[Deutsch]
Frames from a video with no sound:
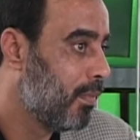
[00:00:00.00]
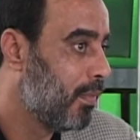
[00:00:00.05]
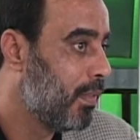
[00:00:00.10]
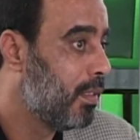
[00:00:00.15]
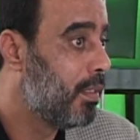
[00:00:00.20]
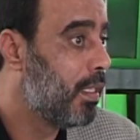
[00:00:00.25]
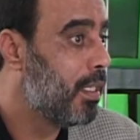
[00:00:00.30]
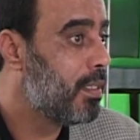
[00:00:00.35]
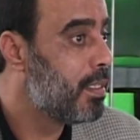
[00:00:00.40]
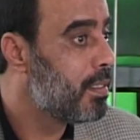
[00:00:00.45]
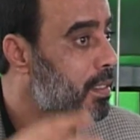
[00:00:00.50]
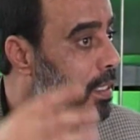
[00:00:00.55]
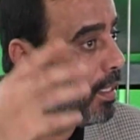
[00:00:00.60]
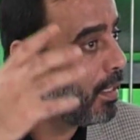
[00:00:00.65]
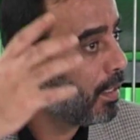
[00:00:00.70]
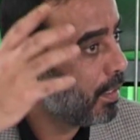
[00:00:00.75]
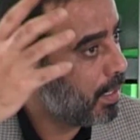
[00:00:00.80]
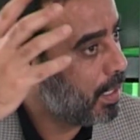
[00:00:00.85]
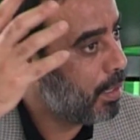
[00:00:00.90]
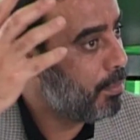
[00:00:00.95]
Das ist
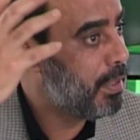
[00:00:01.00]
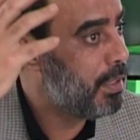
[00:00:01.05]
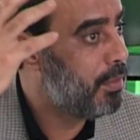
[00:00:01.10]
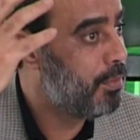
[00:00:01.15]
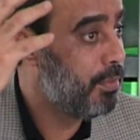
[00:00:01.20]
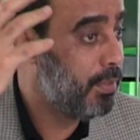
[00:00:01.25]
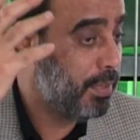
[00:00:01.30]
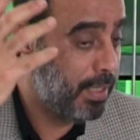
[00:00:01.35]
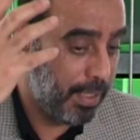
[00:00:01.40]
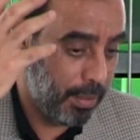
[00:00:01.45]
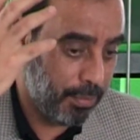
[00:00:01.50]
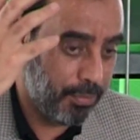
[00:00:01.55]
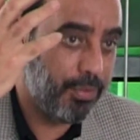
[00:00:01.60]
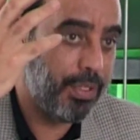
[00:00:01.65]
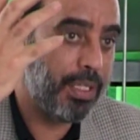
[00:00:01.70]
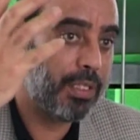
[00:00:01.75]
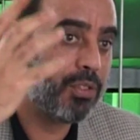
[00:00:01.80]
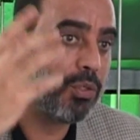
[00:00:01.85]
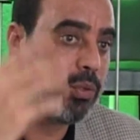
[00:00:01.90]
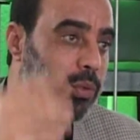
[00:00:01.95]
Allah, mit dem
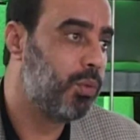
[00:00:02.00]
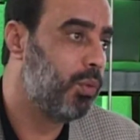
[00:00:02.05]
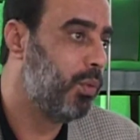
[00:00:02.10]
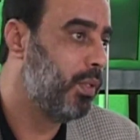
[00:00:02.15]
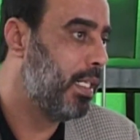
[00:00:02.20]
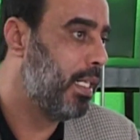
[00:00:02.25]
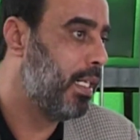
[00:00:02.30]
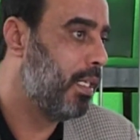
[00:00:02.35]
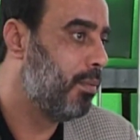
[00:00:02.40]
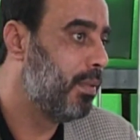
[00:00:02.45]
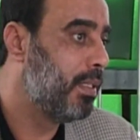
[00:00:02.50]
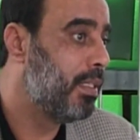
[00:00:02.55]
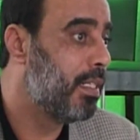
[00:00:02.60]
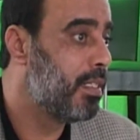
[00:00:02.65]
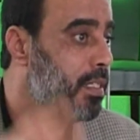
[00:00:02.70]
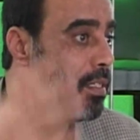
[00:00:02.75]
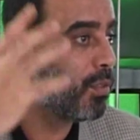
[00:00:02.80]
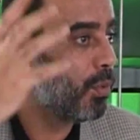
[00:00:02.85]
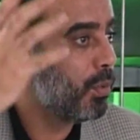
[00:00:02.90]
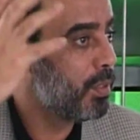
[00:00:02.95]
wir zu tun haben.
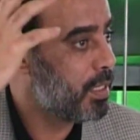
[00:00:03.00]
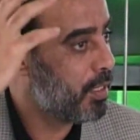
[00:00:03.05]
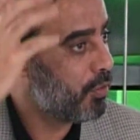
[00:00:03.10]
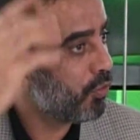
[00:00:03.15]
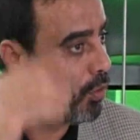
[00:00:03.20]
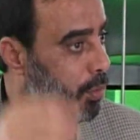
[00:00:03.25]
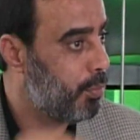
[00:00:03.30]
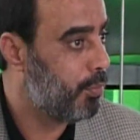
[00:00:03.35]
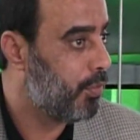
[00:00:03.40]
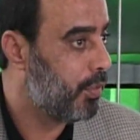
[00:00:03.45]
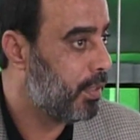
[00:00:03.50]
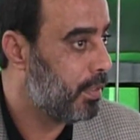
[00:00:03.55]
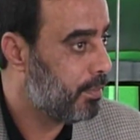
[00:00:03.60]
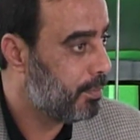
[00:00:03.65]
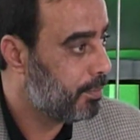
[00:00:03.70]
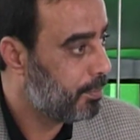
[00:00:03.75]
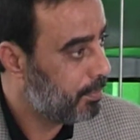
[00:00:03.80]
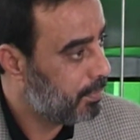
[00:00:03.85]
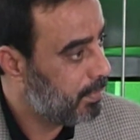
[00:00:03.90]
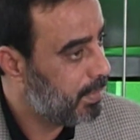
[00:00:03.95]
Das ist unser Schöpfer,
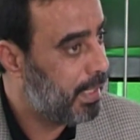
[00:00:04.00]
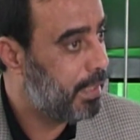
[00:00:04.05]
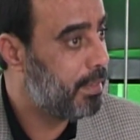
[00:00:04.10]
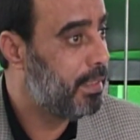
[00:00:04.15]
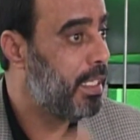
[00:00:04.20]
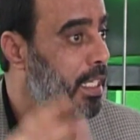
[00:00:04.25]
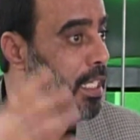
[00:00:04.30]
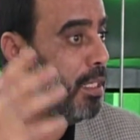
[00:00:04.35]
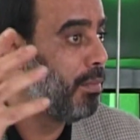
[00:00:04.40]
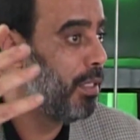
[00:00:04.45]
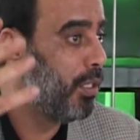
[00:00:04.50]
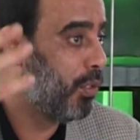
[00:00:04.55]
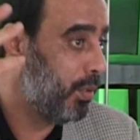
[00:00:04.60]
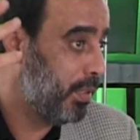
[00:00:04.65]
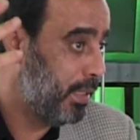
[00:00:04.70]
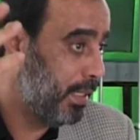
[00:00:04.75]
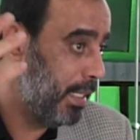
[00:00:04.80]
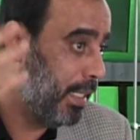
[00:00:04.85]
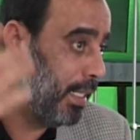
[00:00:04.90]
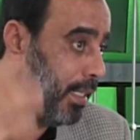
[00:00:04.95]
der die Himmel
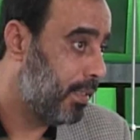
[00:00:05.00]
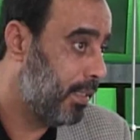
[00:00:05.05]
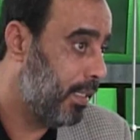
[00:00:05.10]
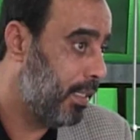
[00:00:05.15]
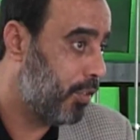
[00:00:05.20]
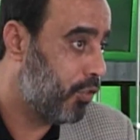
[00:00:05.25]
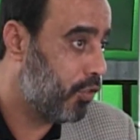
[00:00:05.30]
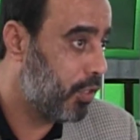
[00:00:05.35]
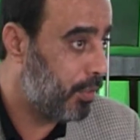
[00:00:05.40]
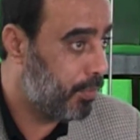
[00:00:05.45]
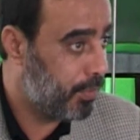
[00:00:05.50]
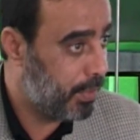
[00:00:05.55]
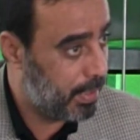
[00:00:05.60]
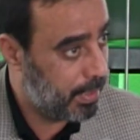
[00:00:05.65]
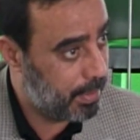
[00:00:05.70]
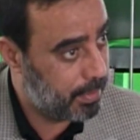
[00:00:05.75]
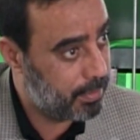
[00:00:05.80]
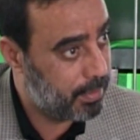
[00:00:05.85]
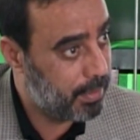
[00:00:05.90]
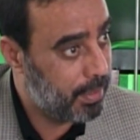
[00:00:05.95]
und die Erde erschaffen
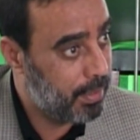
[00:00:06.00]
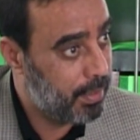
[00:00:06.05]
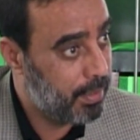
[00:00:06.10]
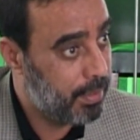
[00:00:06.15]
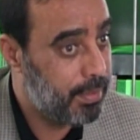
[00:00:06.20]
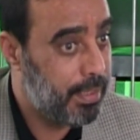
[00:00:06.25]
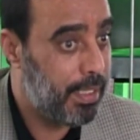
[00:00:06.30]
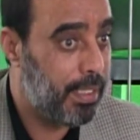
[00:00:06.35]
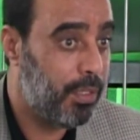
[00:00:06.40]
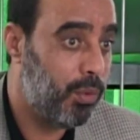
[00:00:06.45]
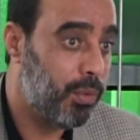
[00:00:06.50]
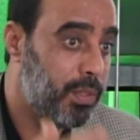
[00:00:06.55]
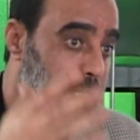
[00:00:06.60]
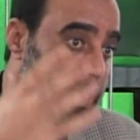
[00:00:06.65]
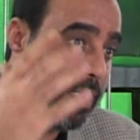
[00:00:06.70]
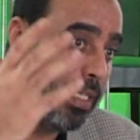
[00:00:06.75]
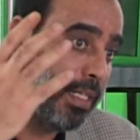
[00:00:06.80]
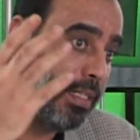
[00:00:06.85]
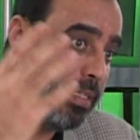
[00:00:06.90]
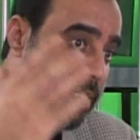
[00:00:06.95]
hat, der uns
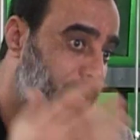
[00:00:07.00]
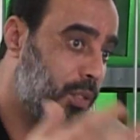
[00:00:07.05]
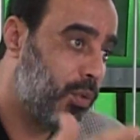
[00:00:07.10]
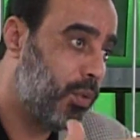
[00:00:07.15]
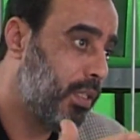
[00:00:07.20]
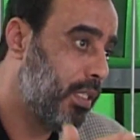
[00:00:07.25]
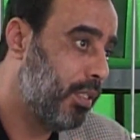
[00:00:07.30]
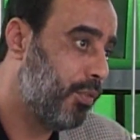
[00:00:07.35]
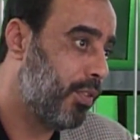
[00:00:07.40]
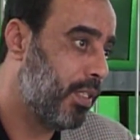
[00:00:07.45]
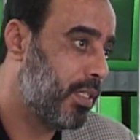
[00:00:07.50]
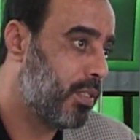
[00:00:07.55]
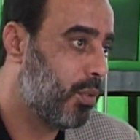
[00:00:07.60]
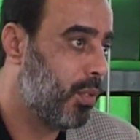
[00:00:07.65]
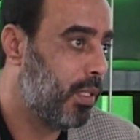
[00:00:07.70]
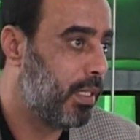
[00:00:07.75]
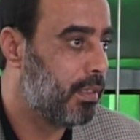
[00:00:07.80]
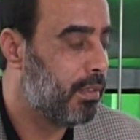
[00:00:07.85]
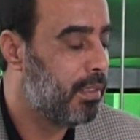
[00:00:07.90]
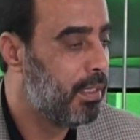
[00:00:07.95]
jede Sekunde
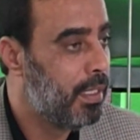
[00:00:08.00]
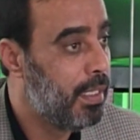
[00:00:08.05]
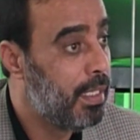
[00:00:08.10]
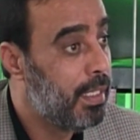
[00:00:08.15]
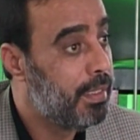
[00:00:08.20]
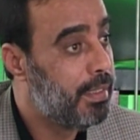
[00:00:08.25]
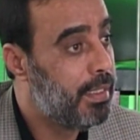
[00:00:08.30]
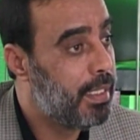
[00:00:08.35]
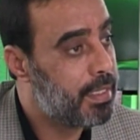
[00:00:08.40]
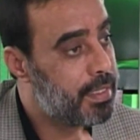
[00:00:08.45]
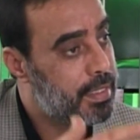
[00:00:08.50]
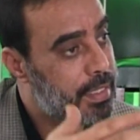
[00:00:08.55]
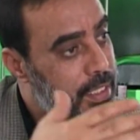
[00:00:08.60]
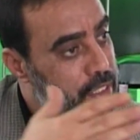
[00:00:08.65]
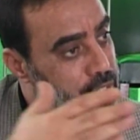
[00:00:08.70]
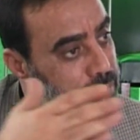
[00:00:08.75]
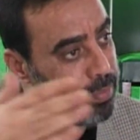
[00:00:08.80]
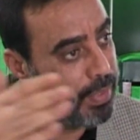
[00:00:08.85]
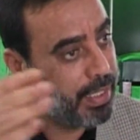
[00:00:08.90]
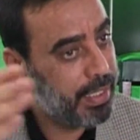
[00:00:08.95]
versorgt, der
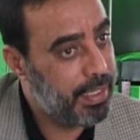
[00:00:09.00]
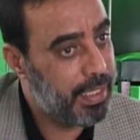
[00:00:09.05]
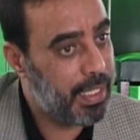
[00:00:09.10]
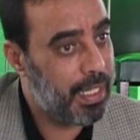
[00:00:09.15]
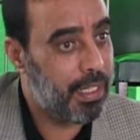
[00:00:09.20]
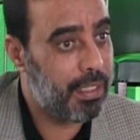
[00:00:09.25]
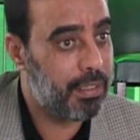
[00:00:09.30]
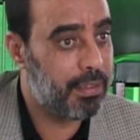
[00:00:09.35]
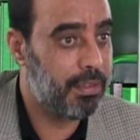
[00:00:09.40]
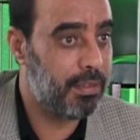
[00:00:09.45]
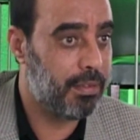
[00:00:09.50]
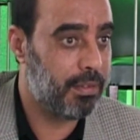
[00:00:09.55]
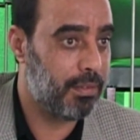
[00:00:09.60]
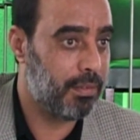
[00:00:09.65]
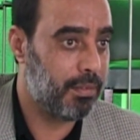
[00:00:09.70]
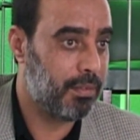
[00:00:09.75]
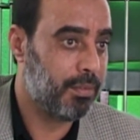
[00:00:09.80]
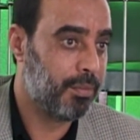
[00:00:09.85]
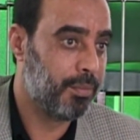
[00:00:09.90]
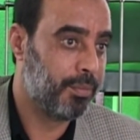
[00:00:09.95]
sechs Milliarden
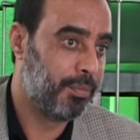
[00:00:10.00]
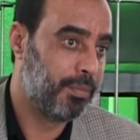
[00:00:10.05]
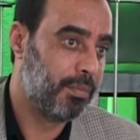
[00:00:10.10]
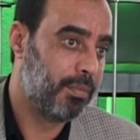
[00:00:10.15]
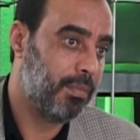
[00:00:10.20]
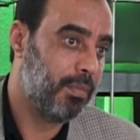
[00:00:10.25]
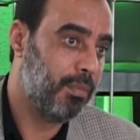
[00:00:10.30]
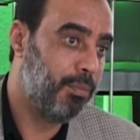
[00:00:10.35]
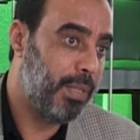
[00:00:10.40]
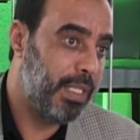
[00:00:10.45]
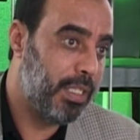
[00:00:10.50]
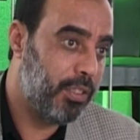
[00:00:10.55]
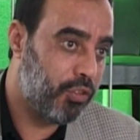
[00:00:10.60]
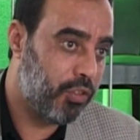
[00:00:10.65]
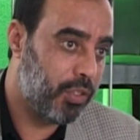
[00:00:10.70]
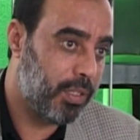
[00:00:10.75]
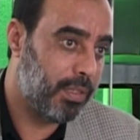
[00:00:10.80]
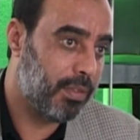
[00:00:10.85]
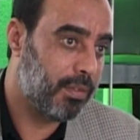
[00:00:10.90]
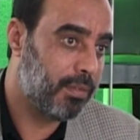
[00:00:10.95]

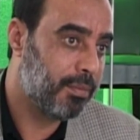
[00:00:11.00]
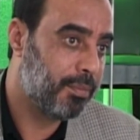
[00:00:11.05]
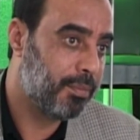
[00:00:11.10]
Menschen